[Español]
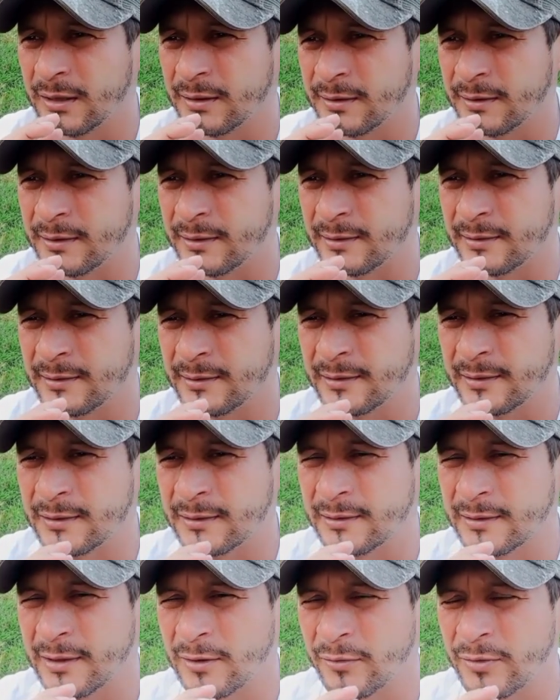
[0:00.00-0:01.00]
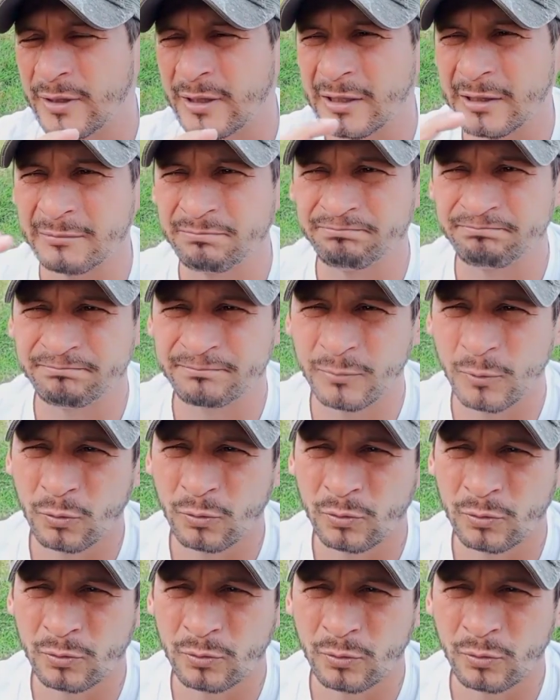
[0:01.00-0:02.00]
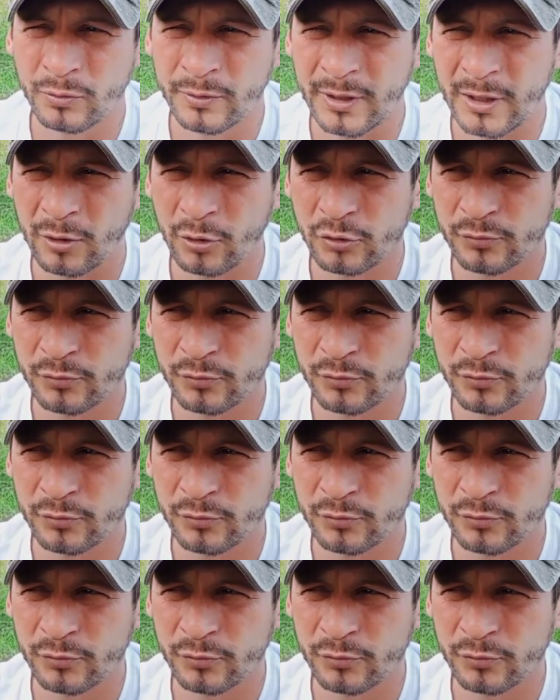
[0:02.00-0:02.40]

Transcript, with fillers: Y creo que una